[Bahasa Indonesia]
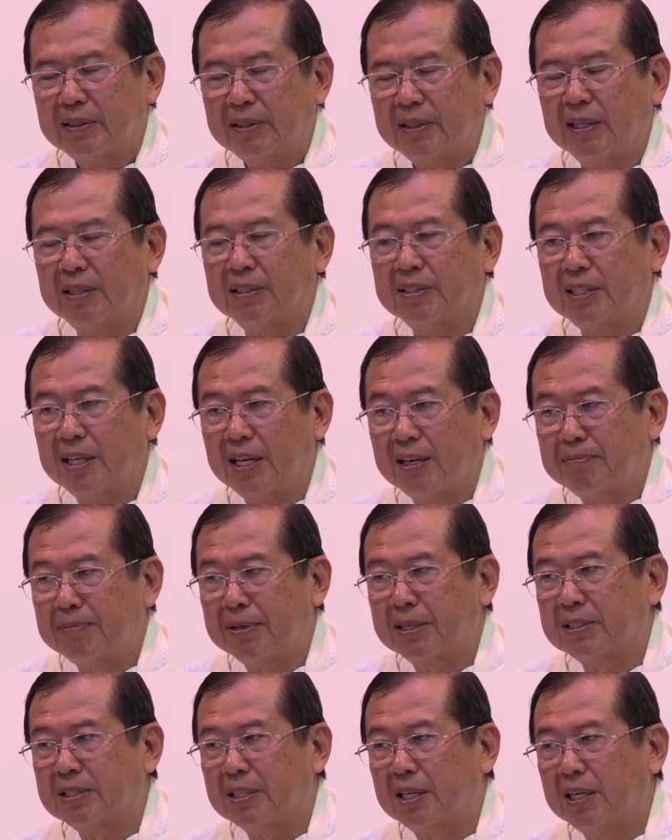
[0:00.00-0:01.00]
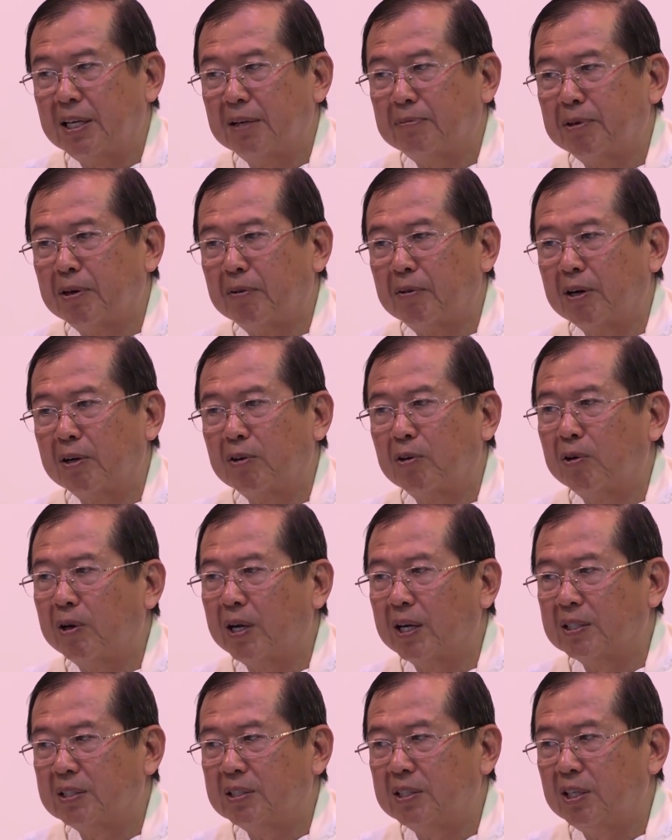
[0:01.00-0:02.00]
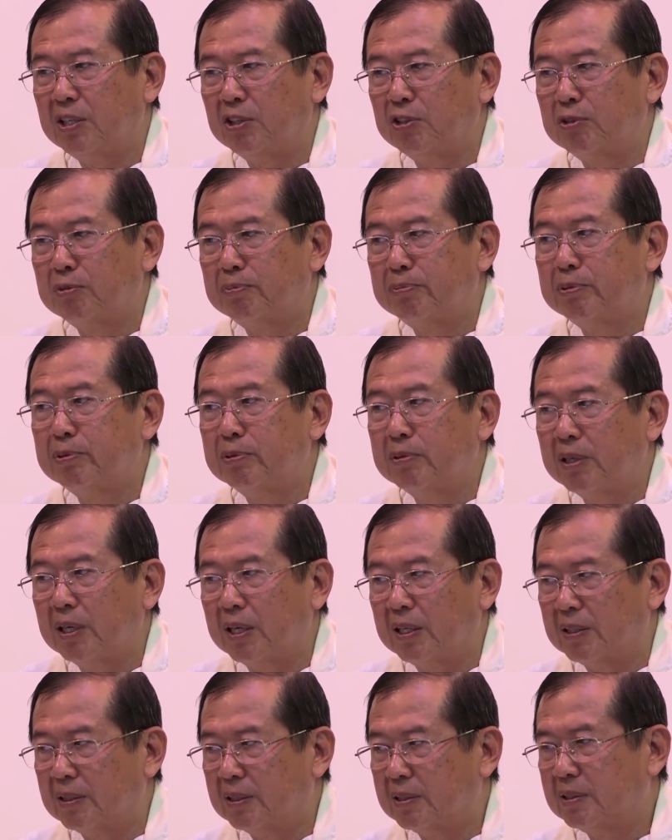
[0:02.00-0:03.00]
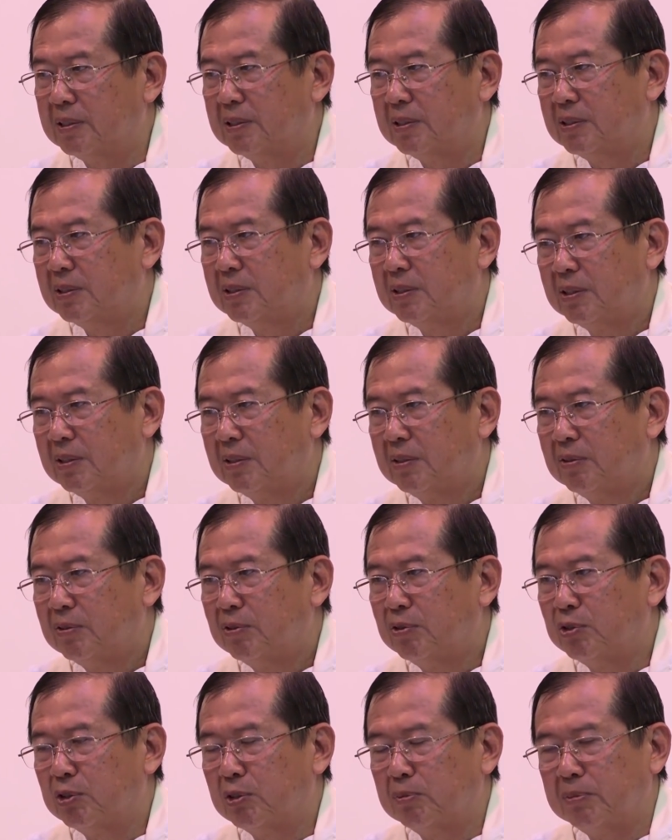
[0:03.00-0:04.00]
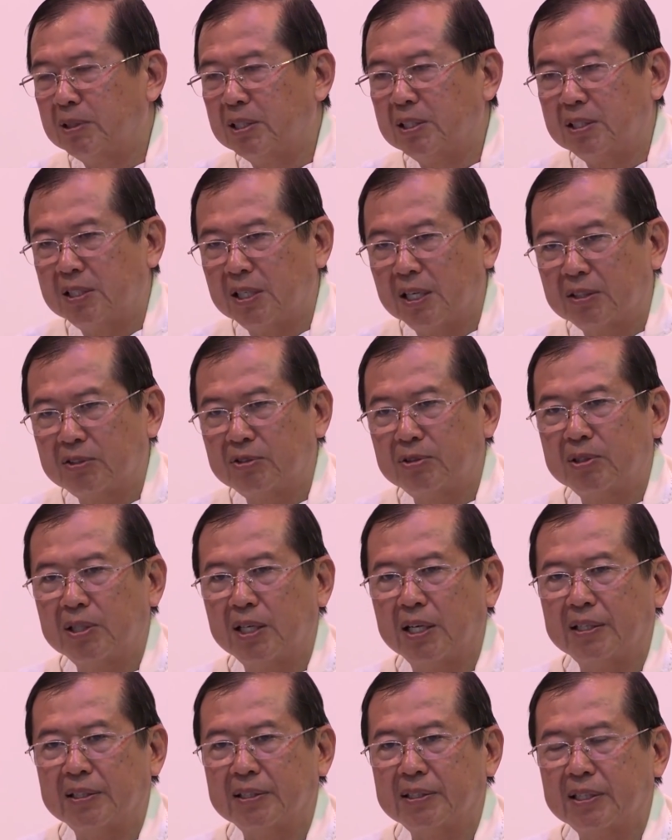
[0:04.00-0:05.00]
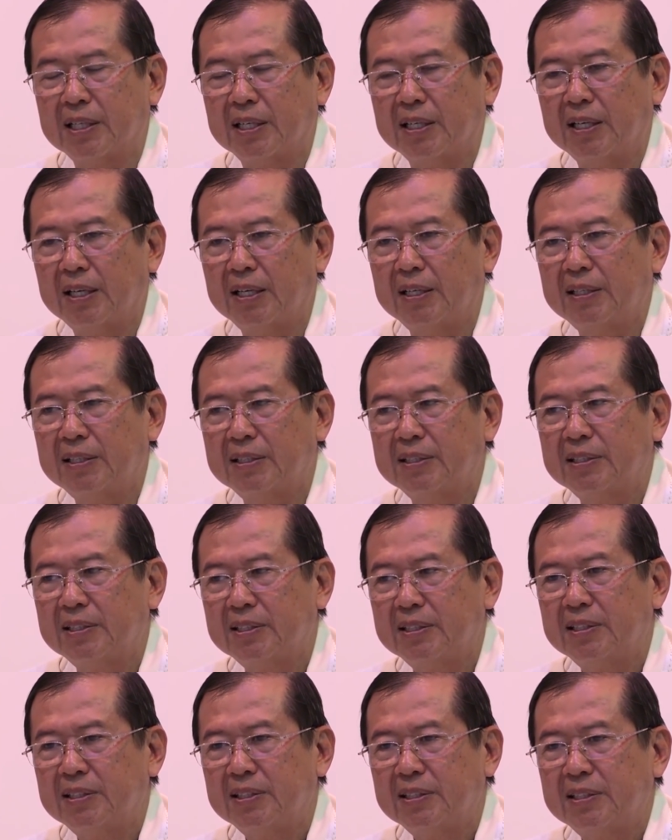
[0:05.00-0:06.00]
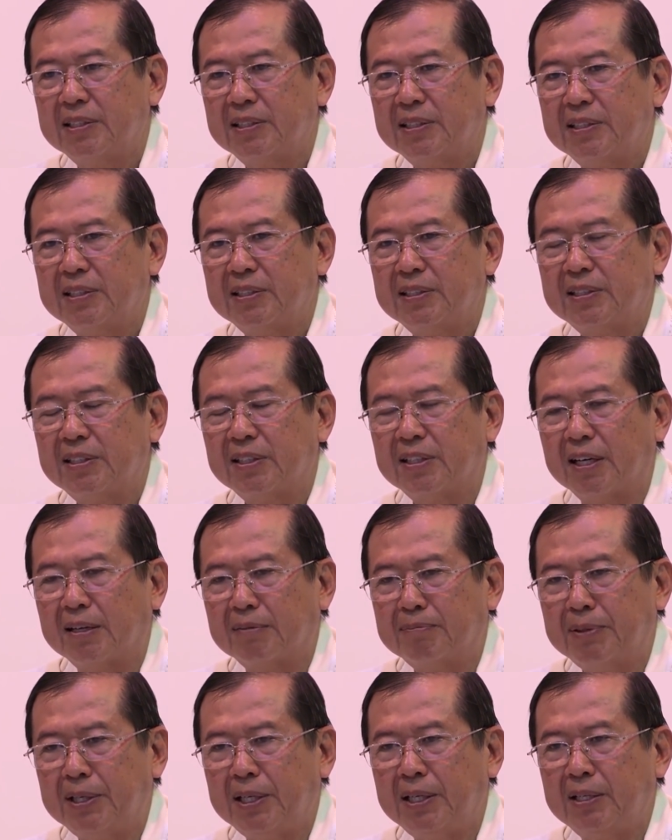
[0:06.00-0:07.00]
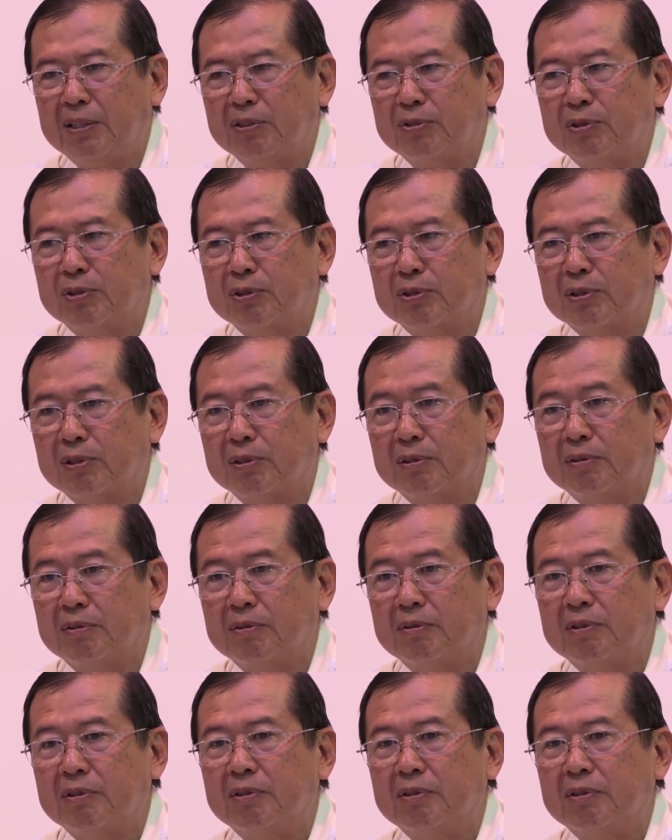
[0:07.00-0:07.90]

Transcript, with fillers: Dan saya percaya bahwa koreksi itu bukan untuk menjatuhkan saya, tetapi untuk